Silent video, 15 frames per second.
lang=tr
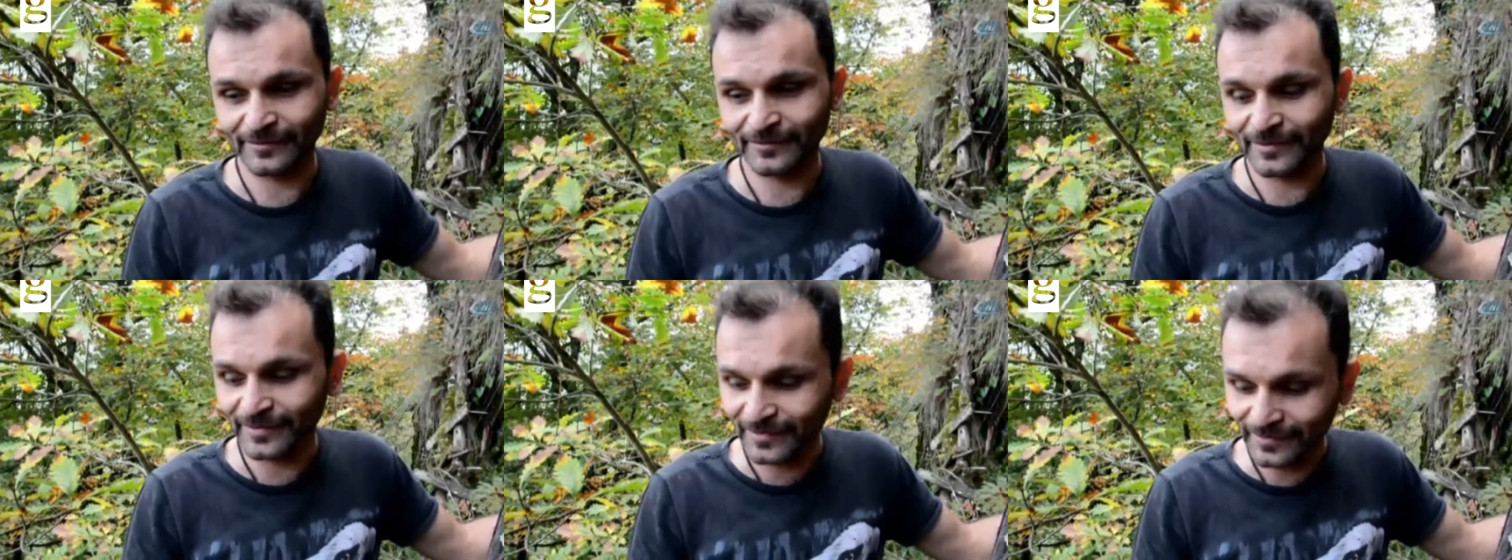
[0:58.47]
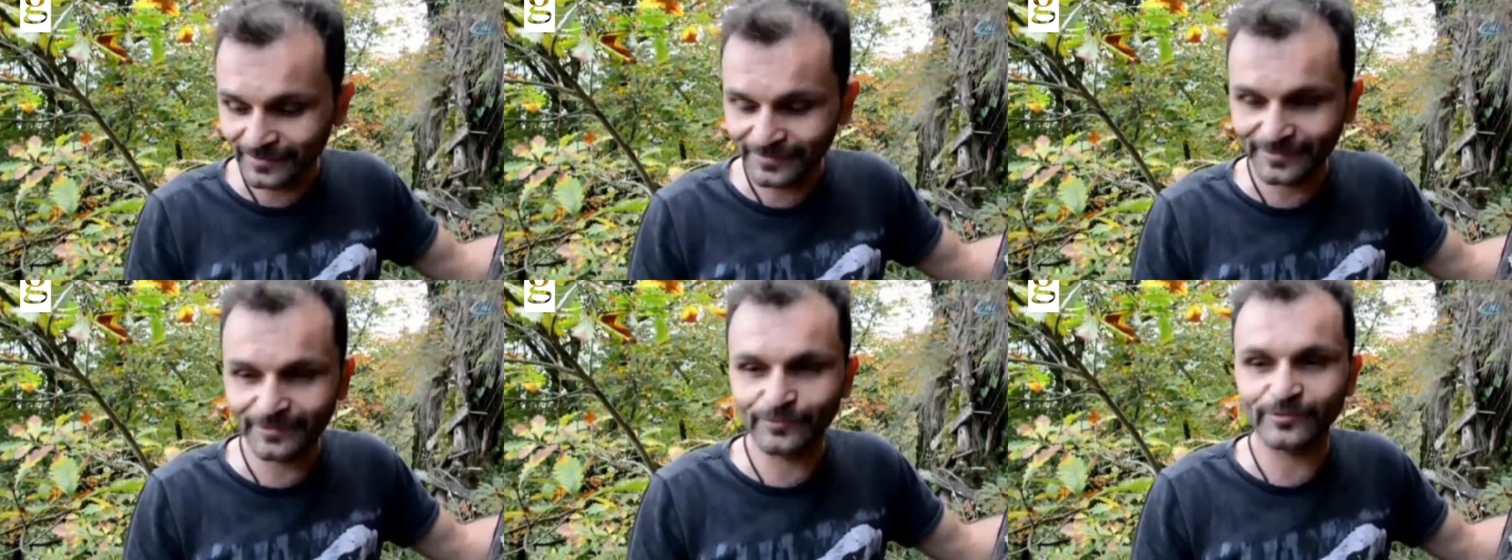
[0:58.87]

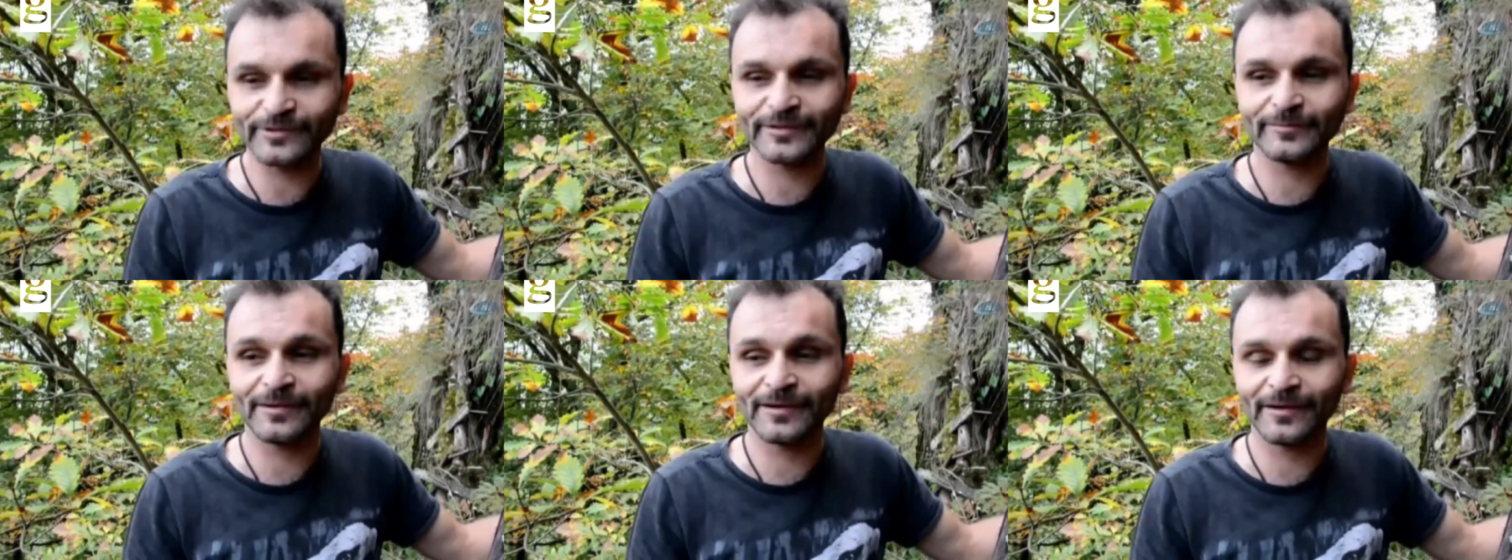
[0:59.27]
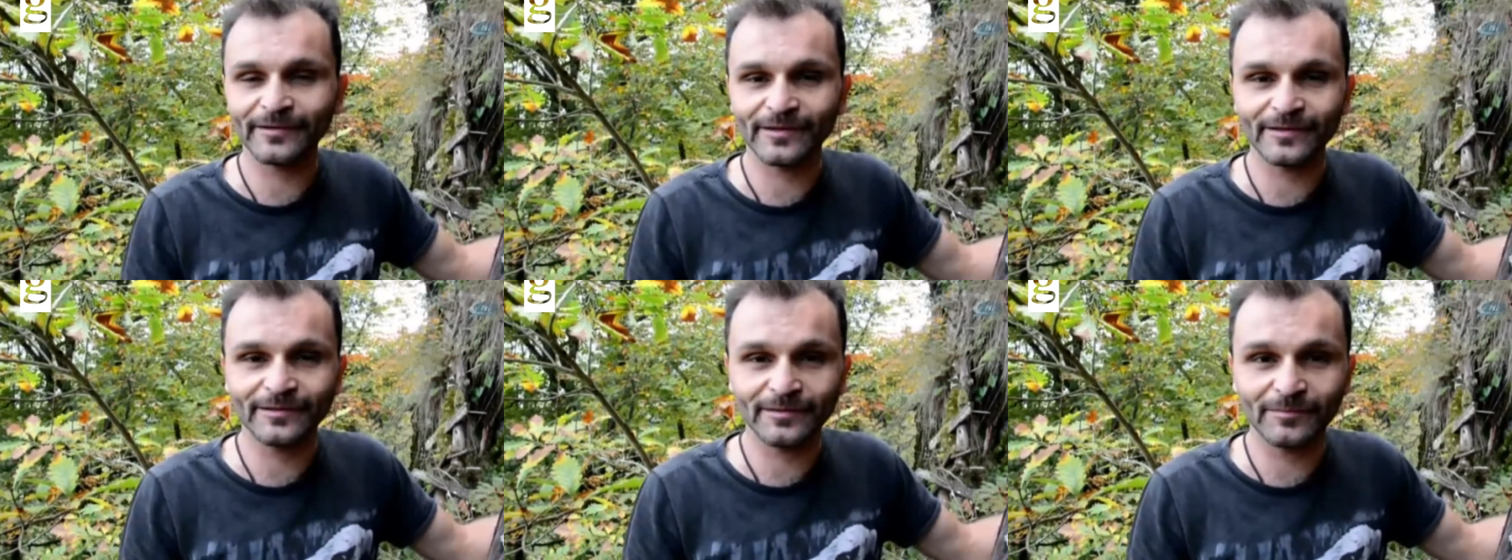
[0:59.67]
gerekirse turizme
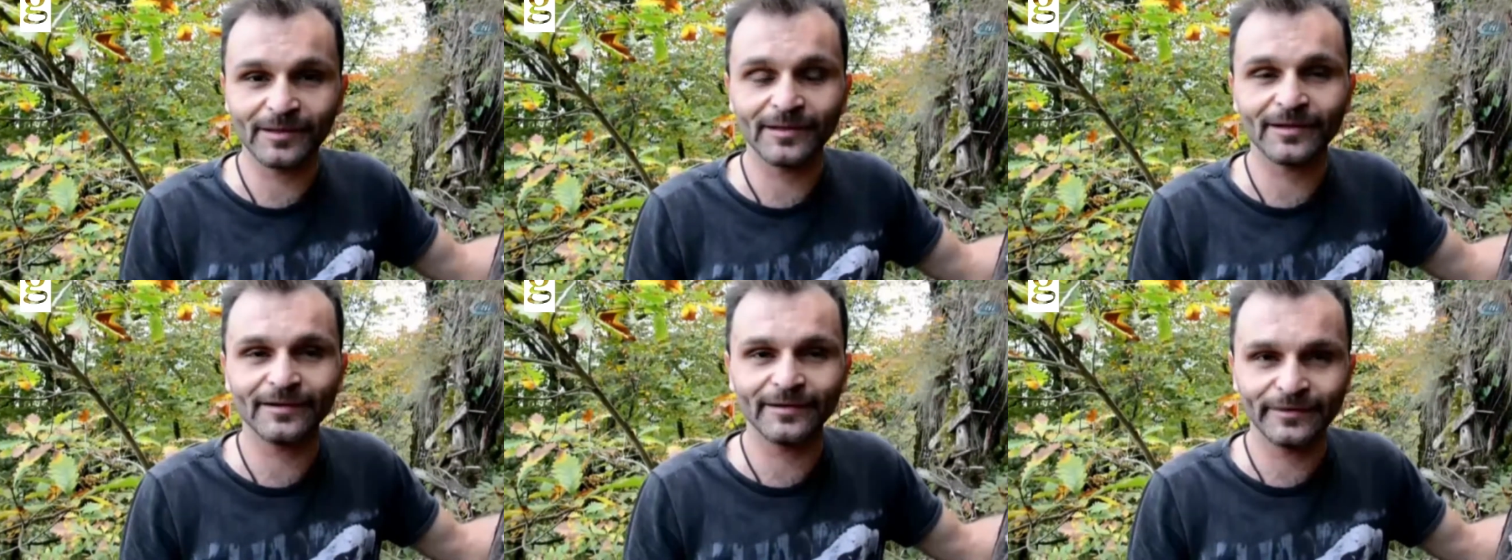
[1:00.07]
kazandırmalarını